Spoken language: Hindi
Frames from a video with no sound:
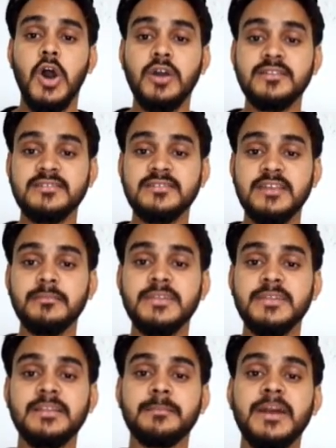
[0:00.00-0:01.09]
और सम
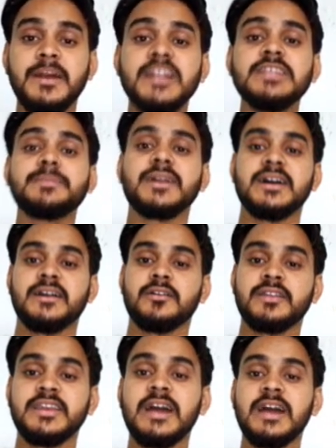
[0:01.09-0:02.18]
मतलब भली प्रकार
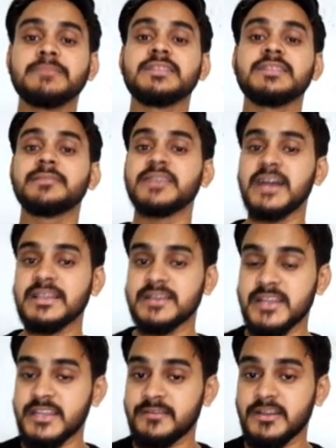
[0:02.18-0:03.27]
और ज्ञान मतलब ज्ञान
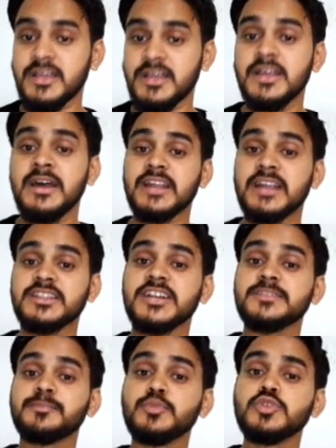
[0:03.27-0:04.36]
कराने वाला
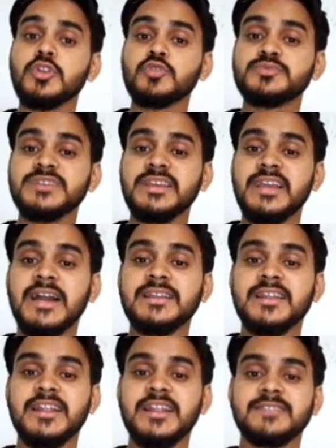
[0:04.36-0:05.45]
अर्थात पूर्ण रूप से ज्ञान
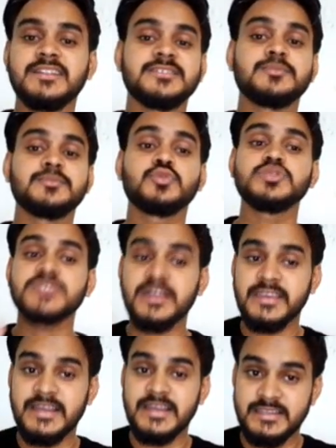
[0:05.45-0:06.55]
कराने वाले शब्द को
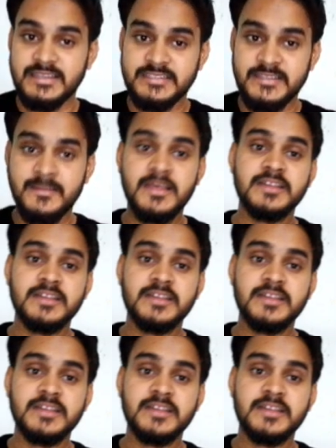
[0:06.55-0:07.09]
संज्ञा कहते हैं